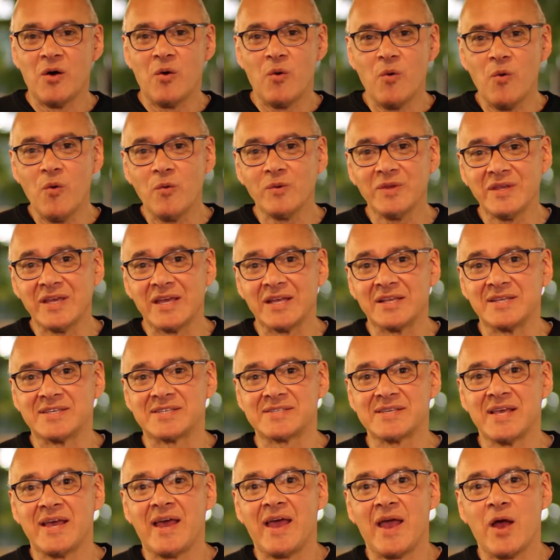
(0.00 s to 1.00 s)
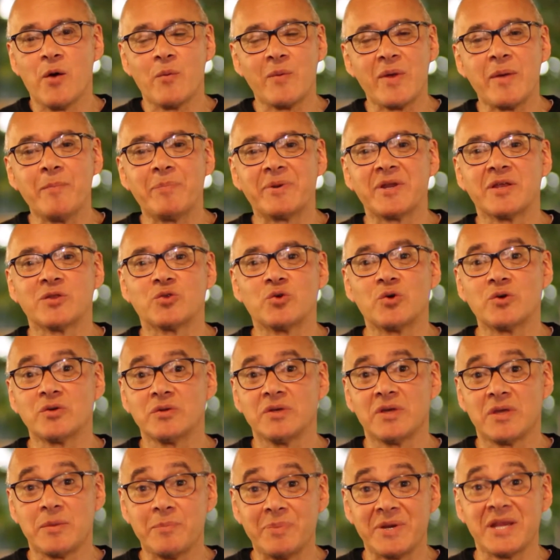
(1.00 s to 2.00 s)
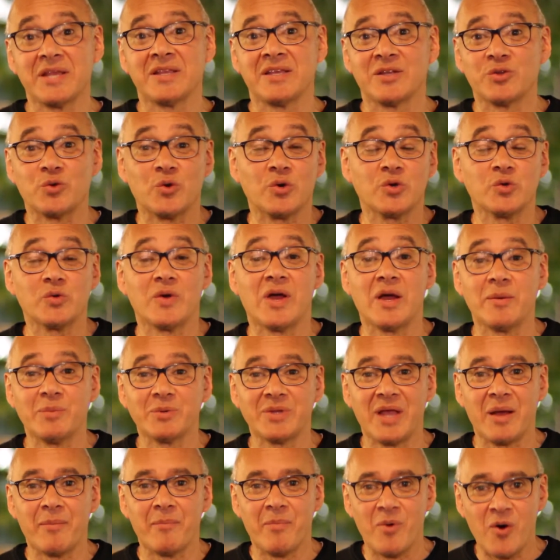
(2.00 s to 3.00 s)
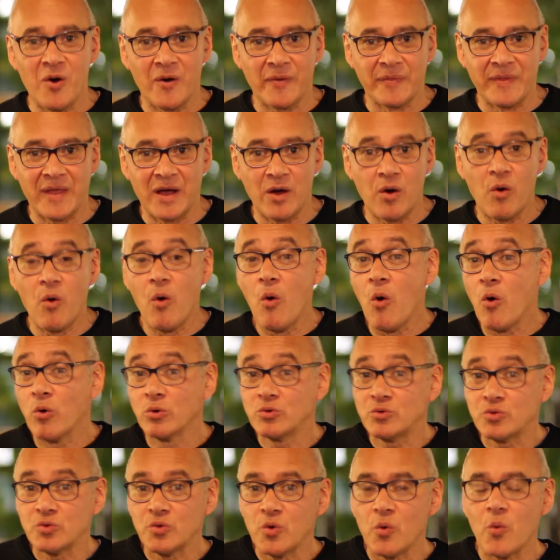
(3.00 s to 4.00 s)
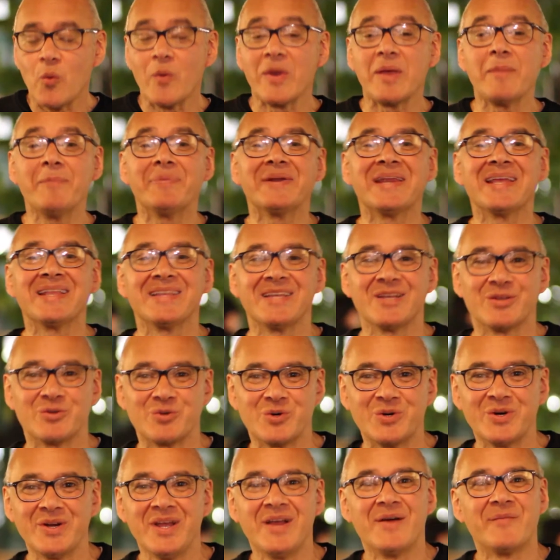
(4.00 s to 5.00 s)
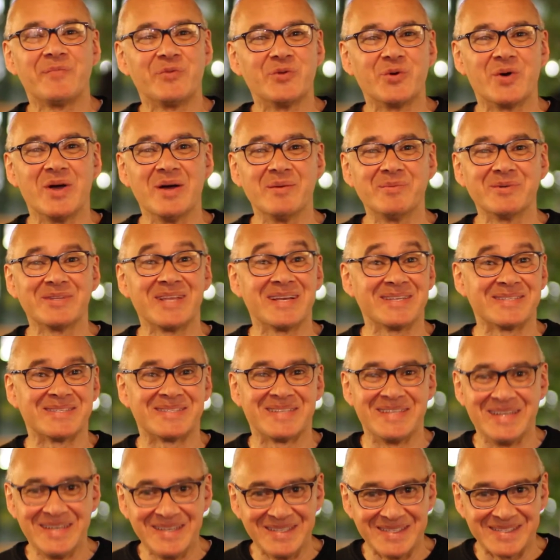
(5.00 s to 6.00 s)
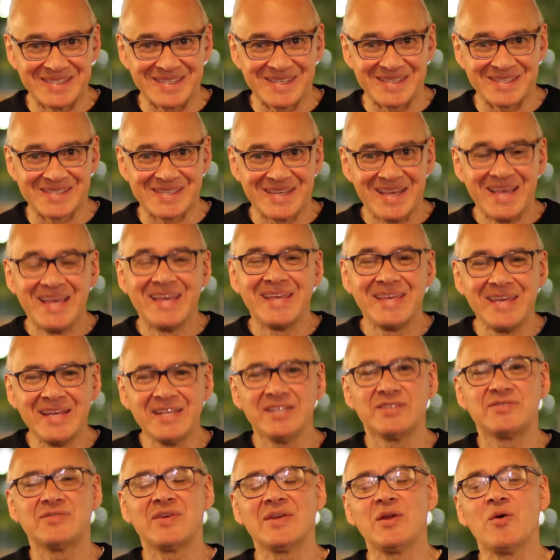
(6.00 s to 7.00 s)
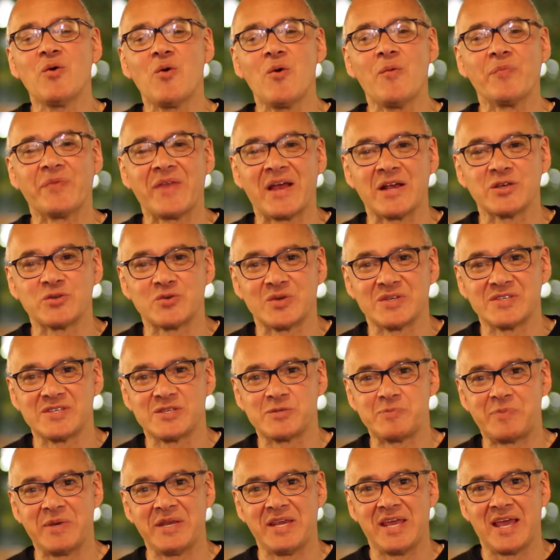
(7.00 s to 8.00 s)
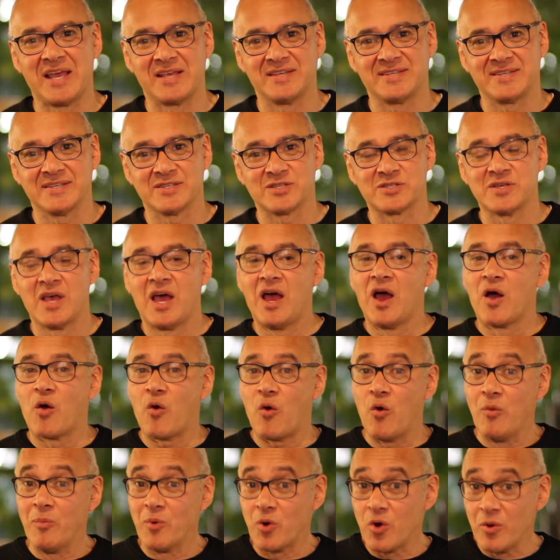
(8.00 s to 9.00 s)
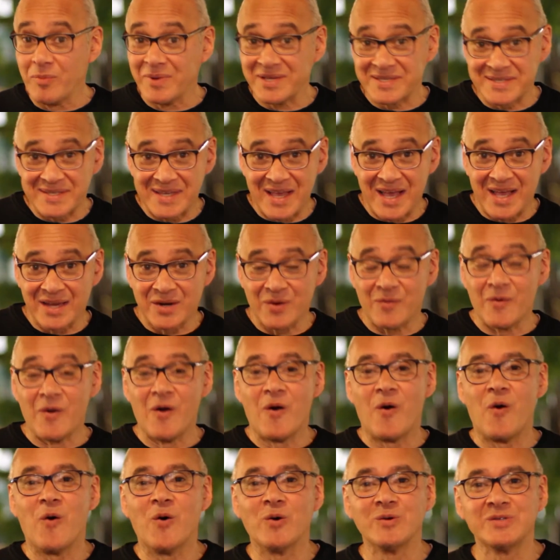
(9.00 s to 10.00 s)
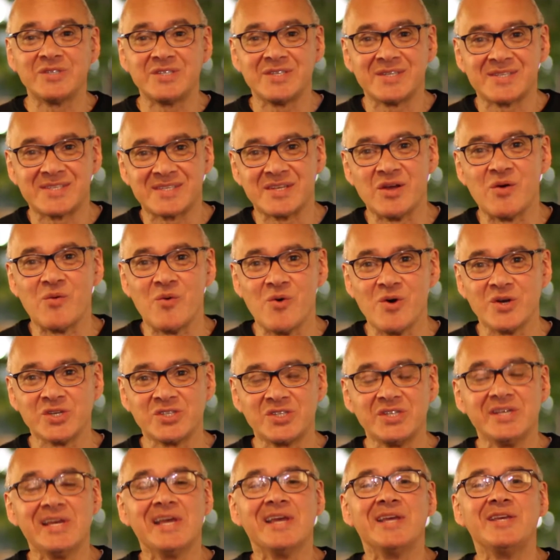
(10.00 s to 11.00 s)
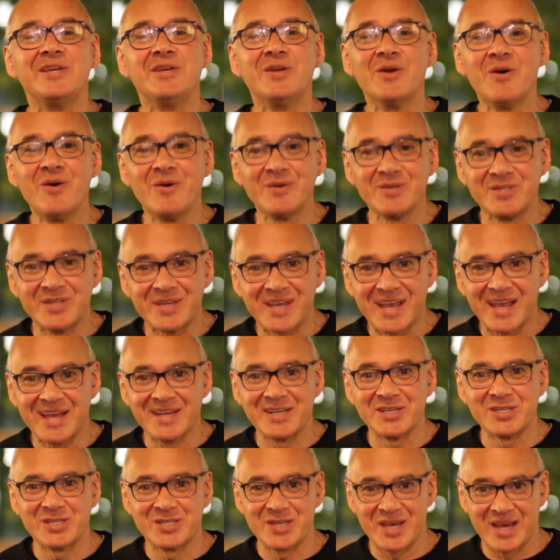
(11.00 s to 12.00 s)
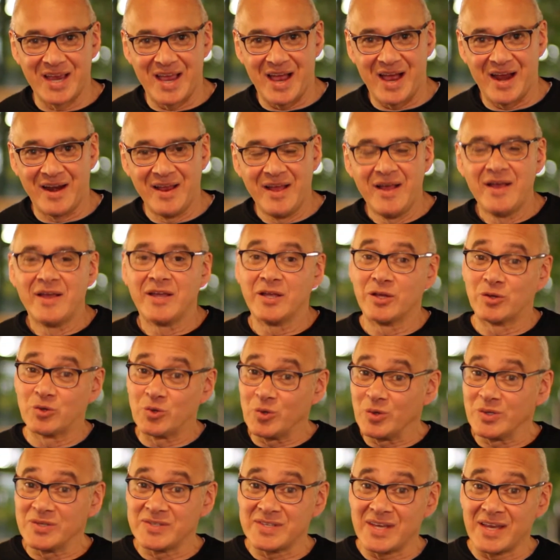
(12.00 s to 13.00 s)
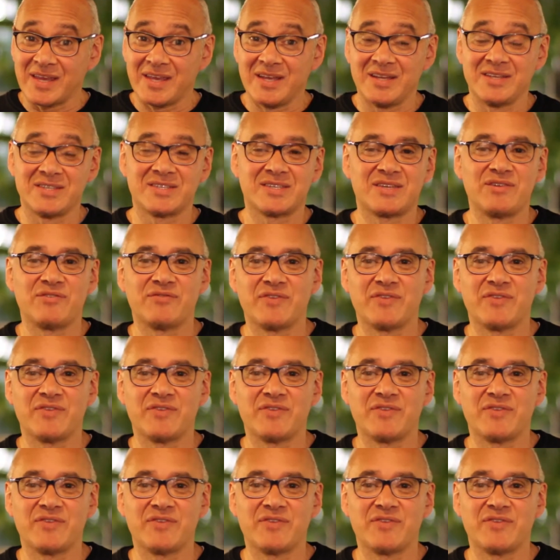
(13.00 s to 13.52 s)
Um deles é um empreendedor, empreendedor do ramo da moda, outro o empreendedor do ramo das danças. E eles vieram contar suas experiências, como começaram, onde estão hoje e onde querem chegar. E todos aqueles que